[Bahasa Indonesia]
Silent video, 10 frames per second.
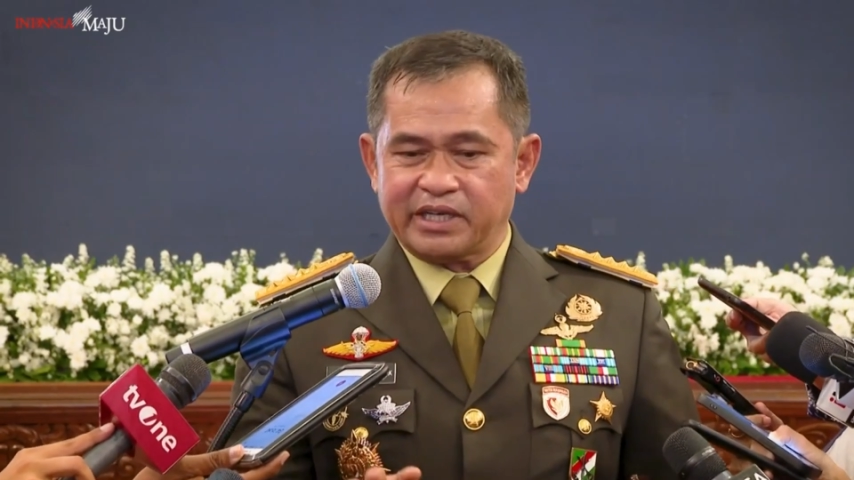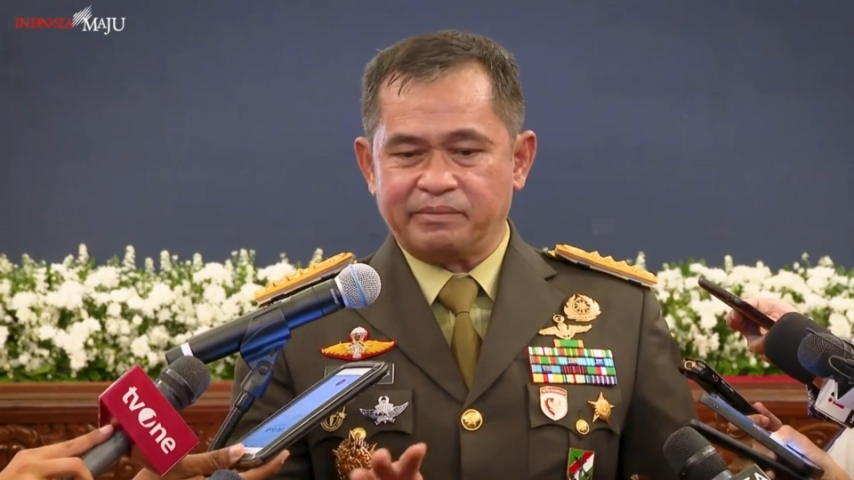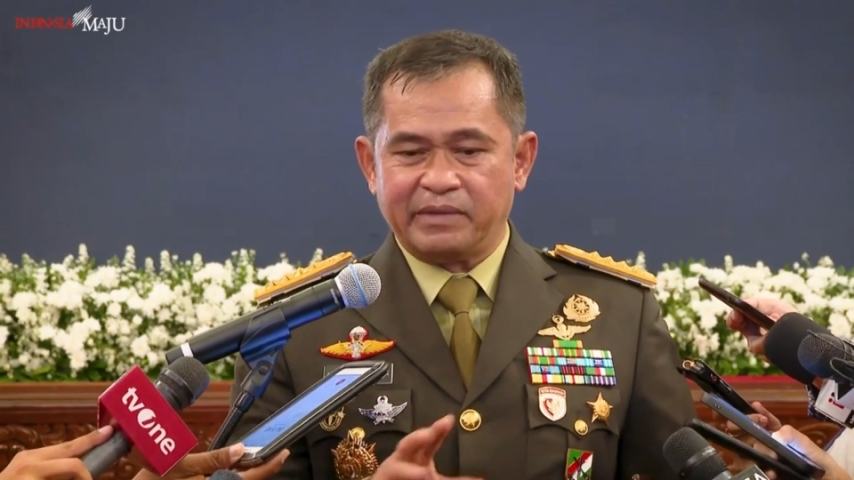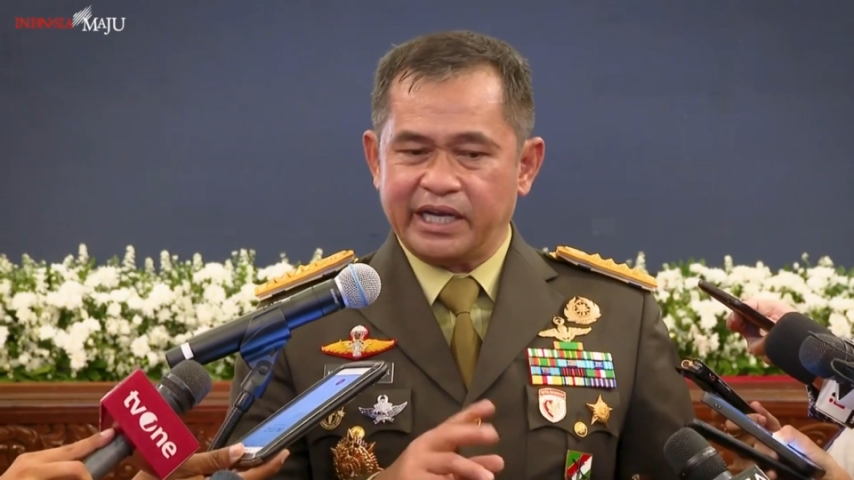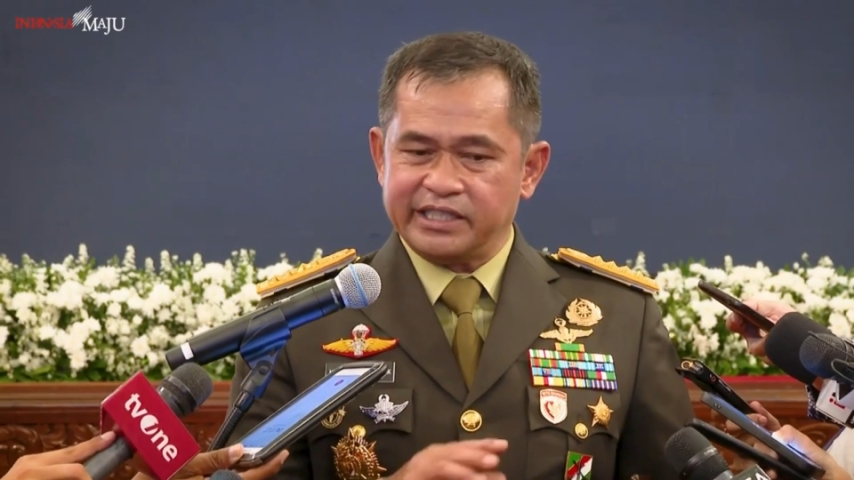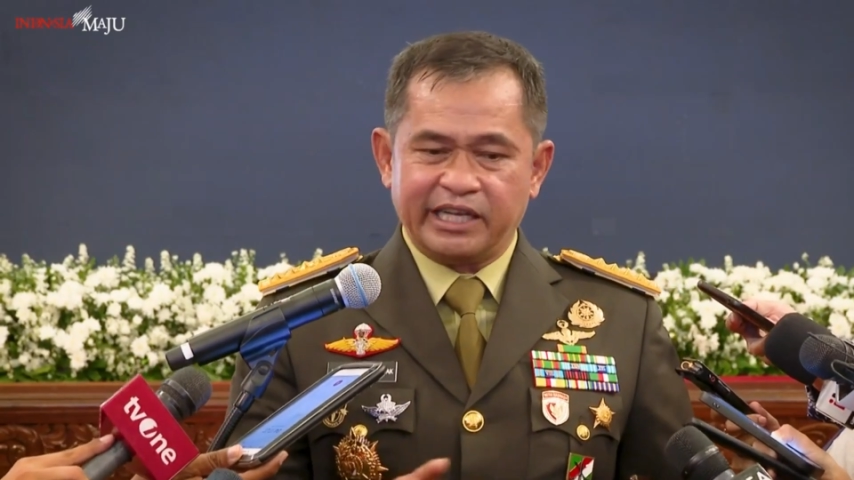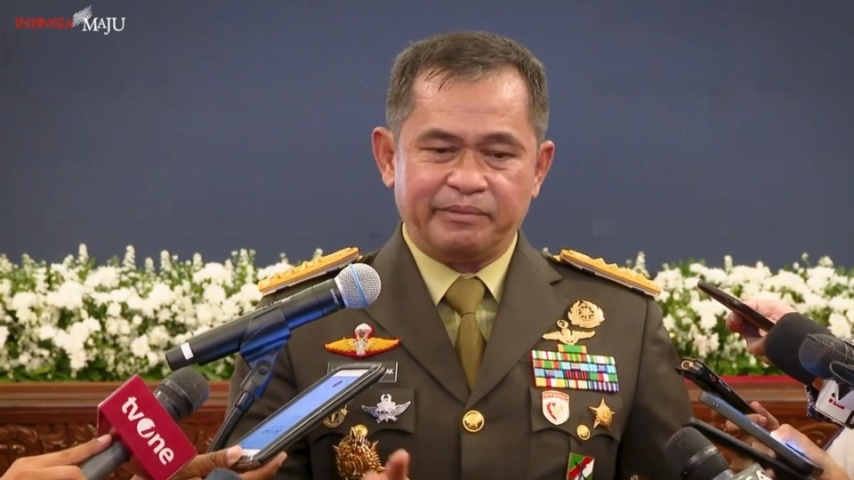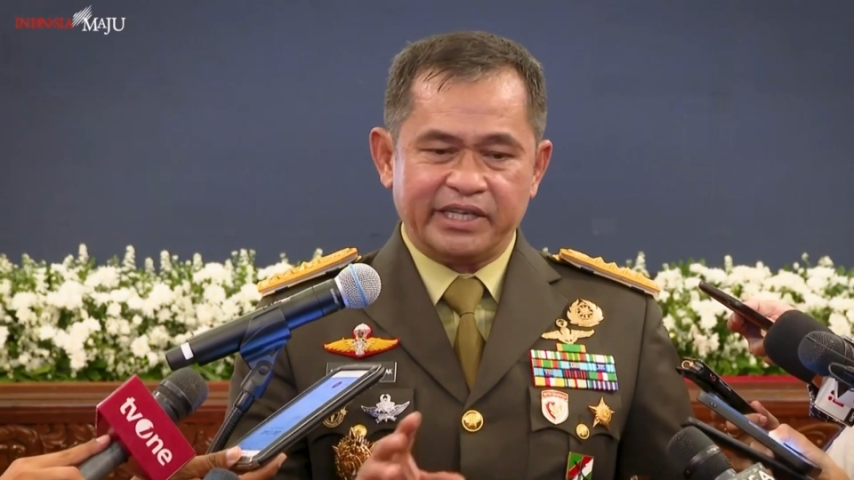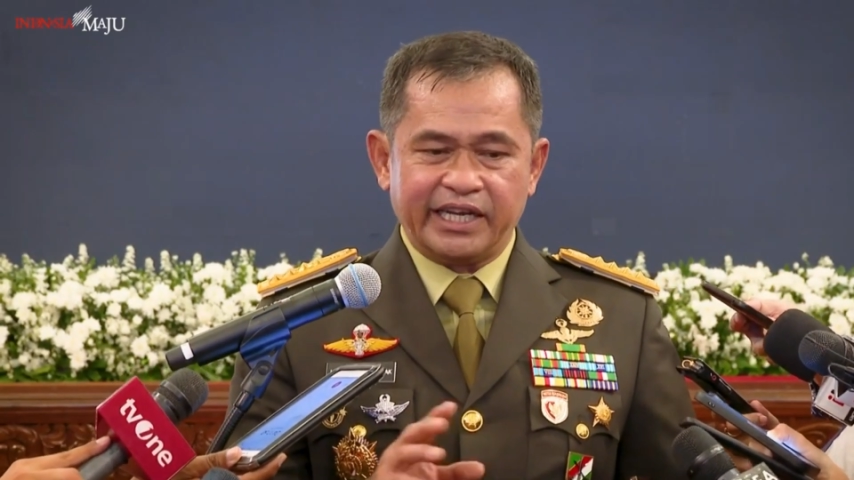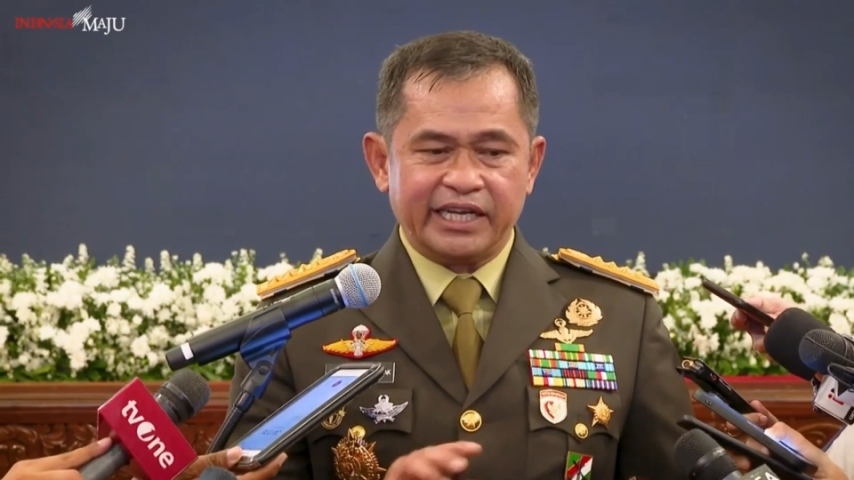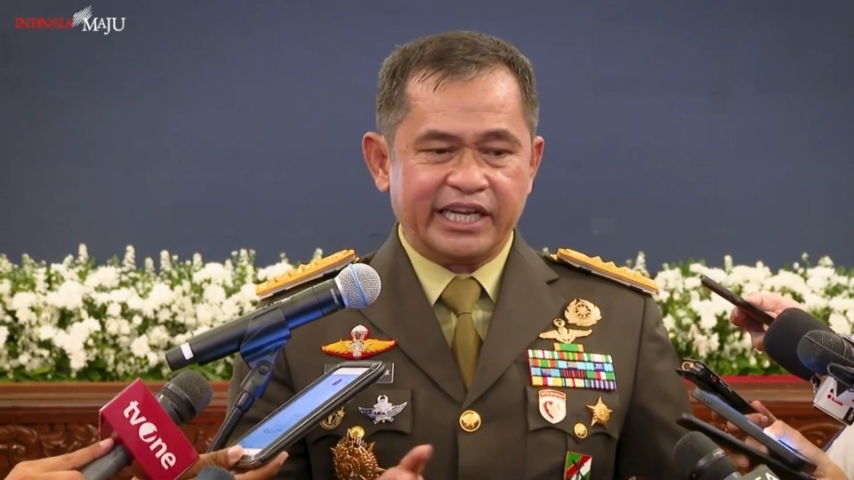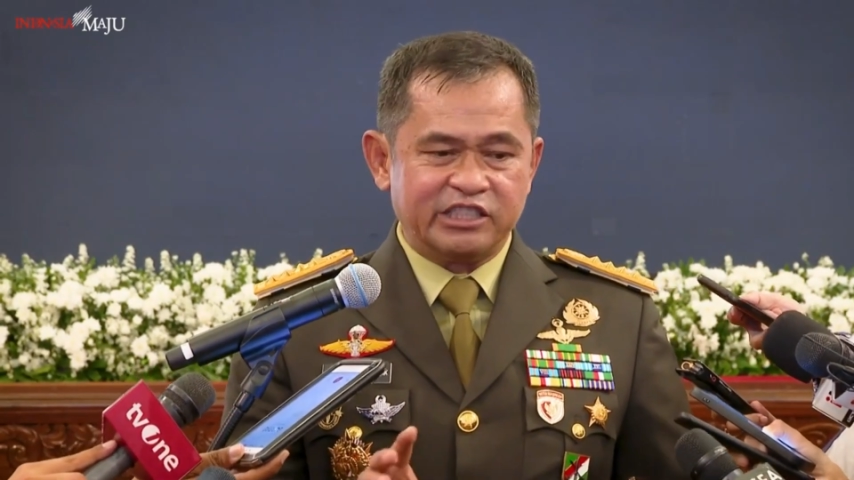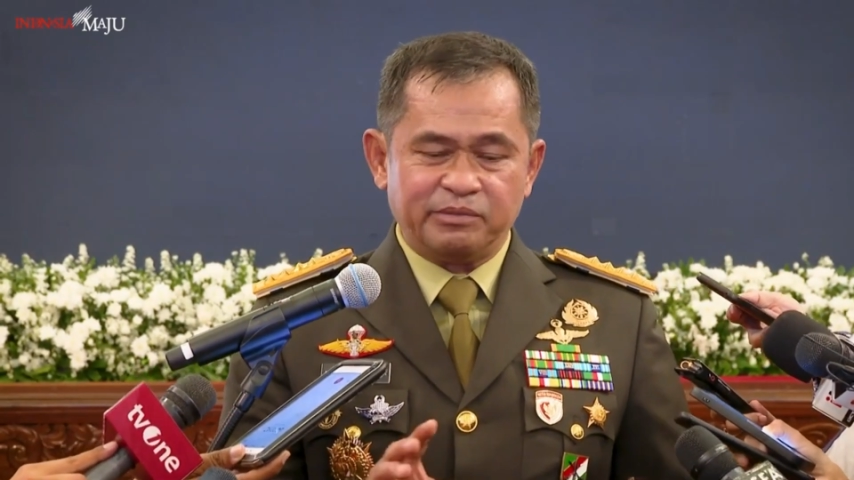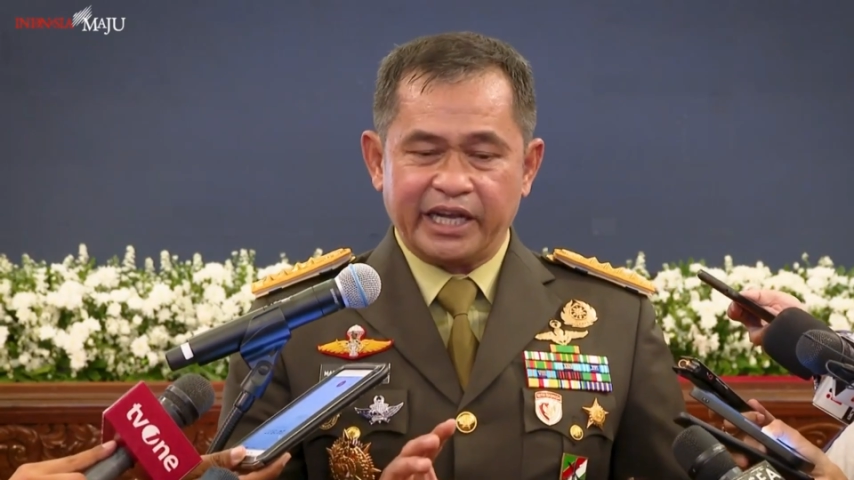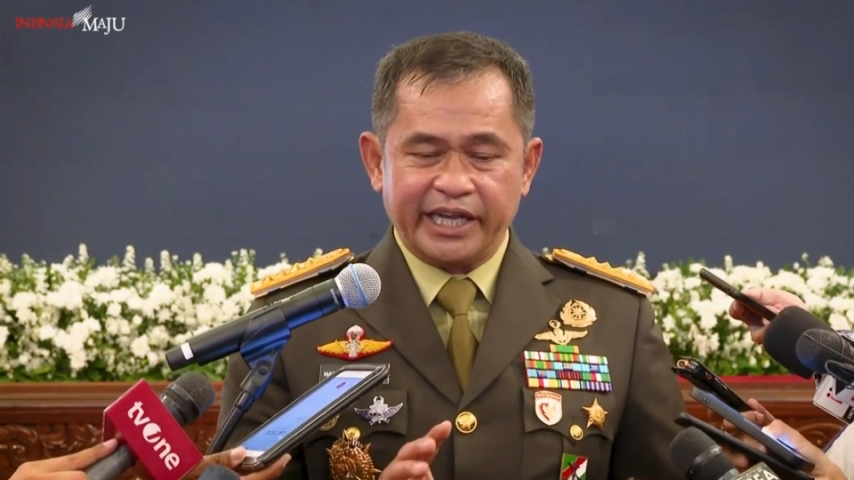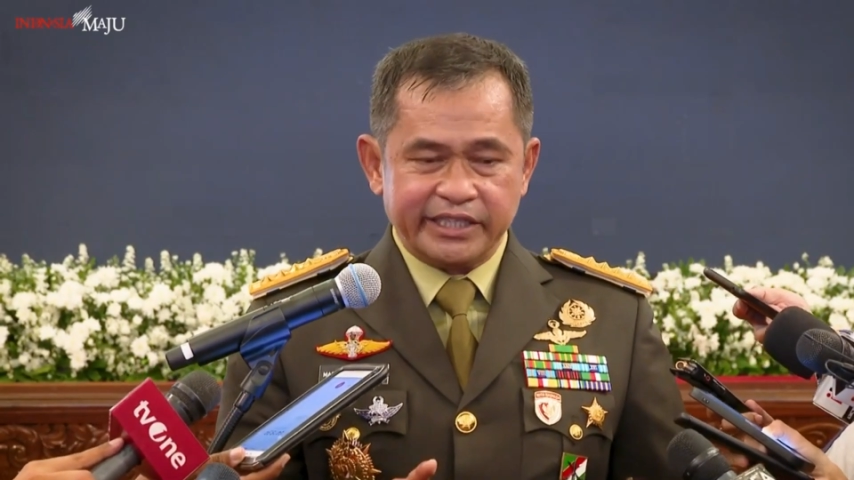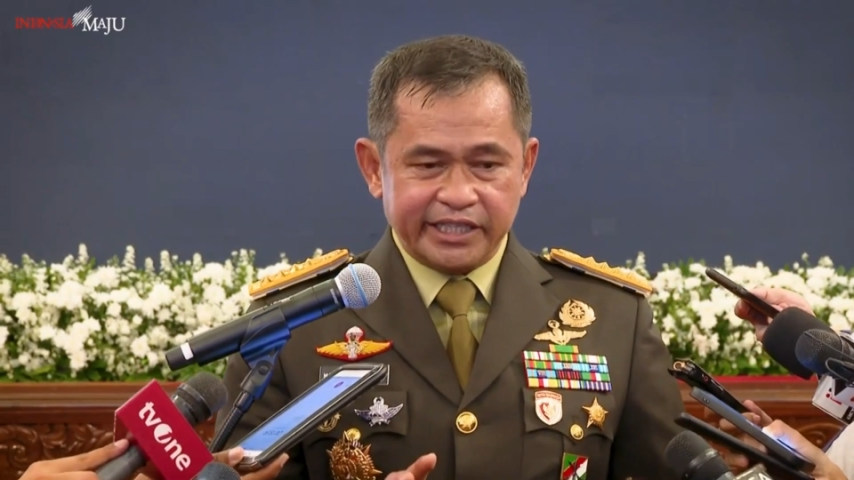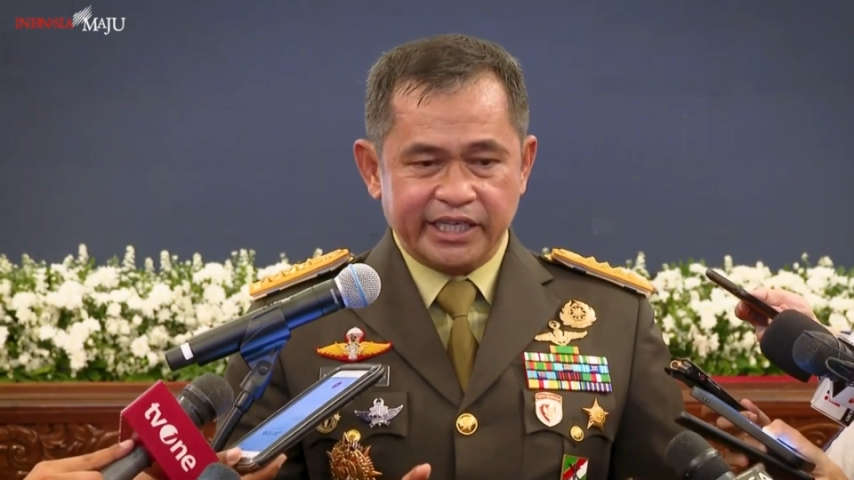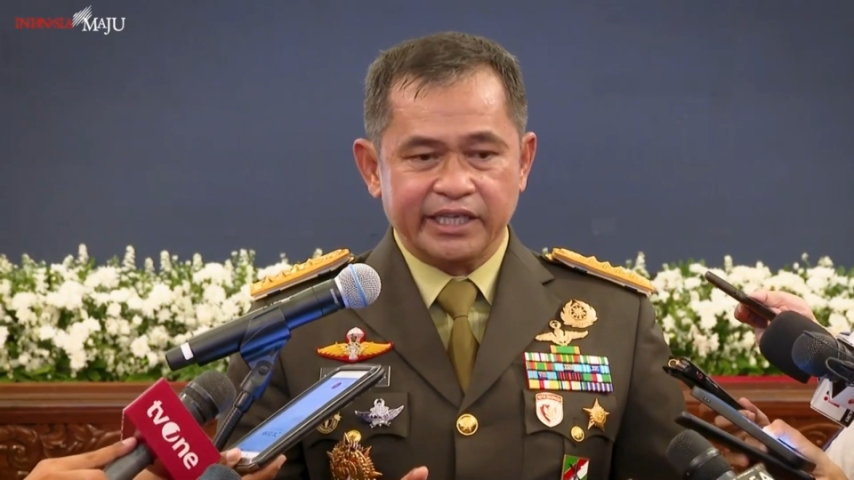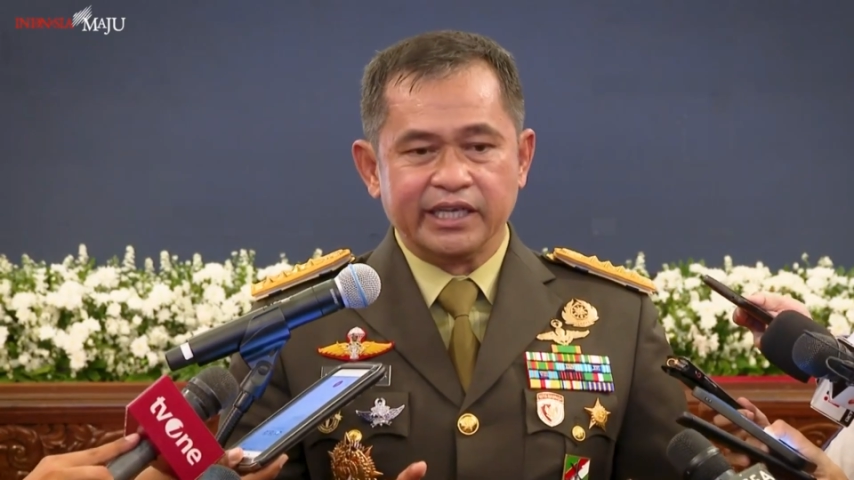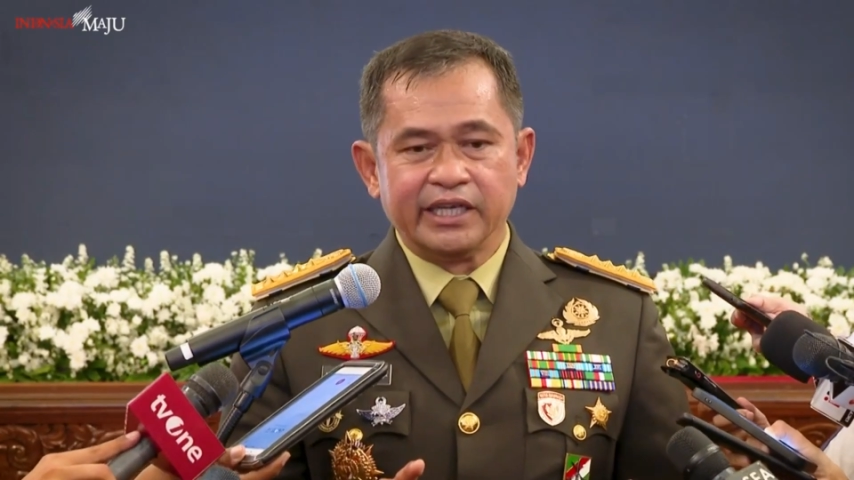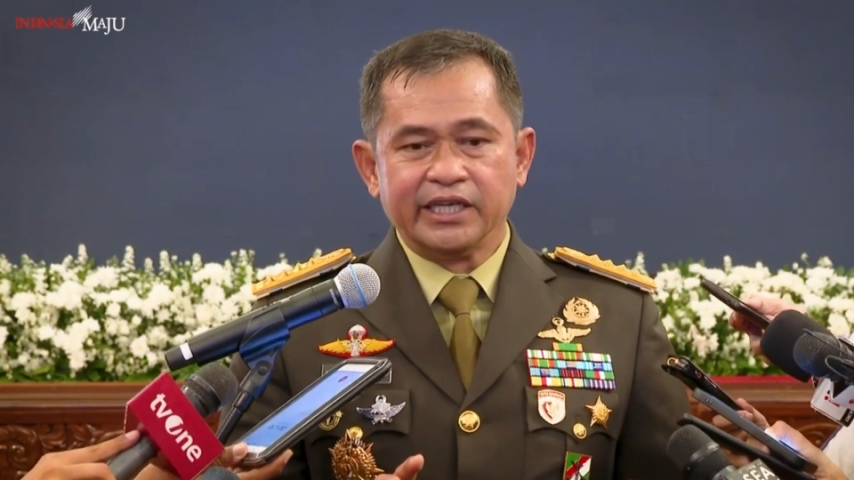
perkembangan zaman dan lain sebagainya.